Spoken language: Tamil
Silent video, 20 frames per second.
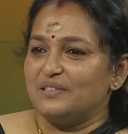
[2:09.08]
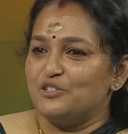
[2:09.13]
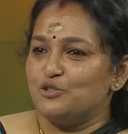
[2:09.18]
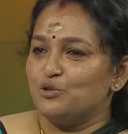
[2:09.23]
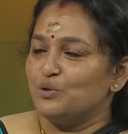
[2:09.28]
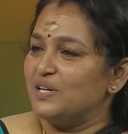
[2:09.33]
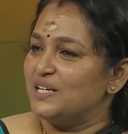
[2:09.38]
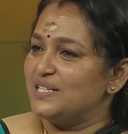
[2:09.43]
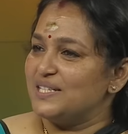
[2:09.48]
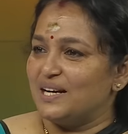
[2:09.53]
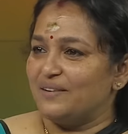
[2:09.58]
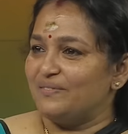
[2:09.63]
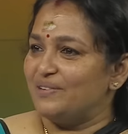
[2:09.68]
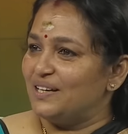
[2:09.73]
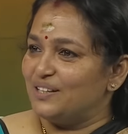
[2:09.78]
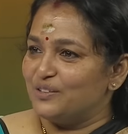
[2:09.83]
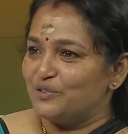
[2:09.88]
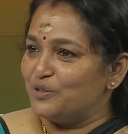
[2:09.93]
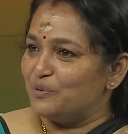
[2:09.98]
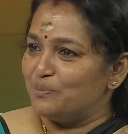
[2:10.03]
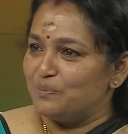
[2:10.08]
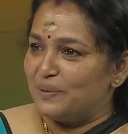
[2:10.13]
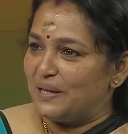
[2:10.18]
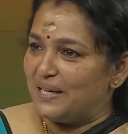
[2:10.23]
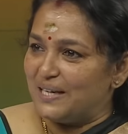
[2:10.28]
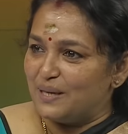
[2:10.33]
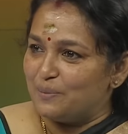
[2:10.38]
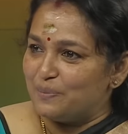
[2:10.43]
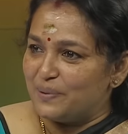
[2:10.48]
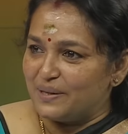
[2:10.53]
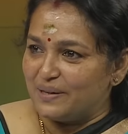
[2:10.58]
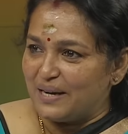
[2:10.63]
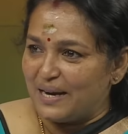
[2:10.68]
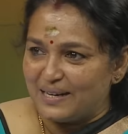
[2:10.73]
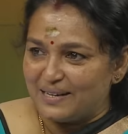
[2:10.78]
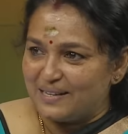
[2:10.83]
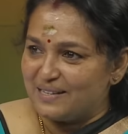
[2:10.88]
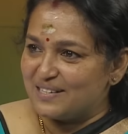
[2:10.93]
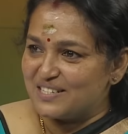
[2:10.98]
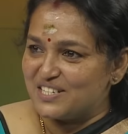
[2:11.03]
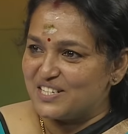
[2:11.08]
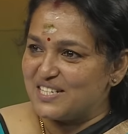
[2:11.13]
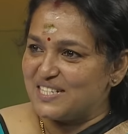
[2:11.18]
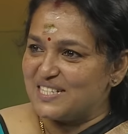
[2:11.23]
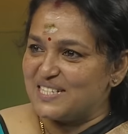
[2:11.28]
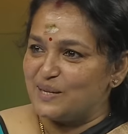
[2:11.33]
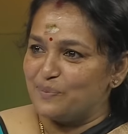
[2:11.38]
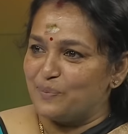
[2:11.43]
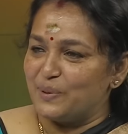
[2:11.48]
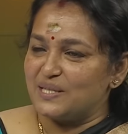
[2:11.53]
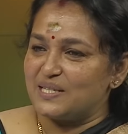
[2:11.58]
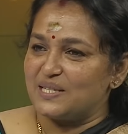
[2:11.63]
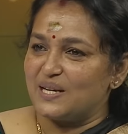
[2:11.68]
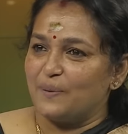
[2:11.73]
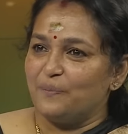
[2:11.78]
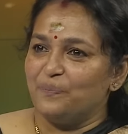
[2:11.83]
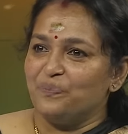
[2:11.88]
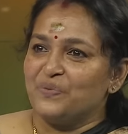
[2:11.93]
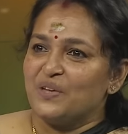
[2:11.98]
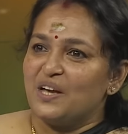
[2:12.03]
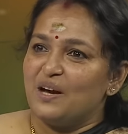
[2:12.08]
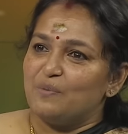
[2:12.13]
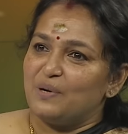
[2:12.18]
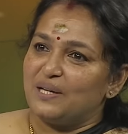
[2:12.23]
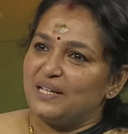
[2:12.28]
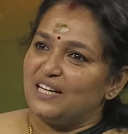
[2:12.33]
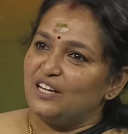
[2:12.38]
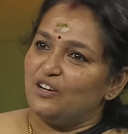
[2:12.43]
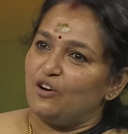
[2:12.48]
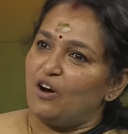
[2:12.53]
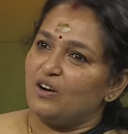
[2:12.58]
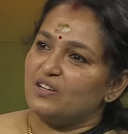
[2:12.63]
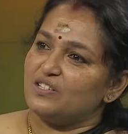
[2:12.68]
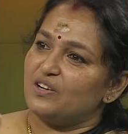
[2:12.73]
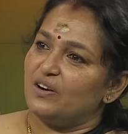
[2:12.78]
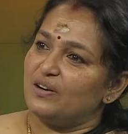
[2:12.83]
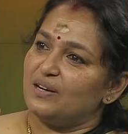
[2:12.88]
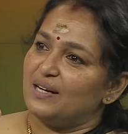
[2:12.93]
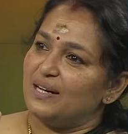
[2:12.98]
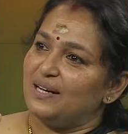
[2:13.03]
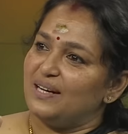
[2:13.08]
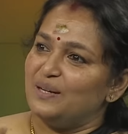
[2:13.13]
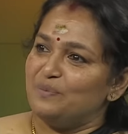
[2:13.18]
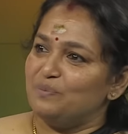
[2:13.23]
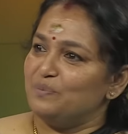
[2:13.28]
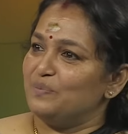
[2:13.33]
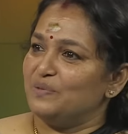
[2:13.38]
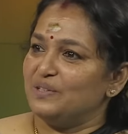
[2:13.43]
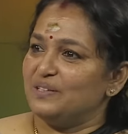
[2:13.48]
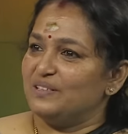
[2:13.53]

ஜுஹி சாவலாக்கு ஒரு மலையாள படம் ஹரி கிருஷ்ணன்ஸ்னு பேசினேன் இப்போ அதில் லாங் ஷார்ட்லலாம்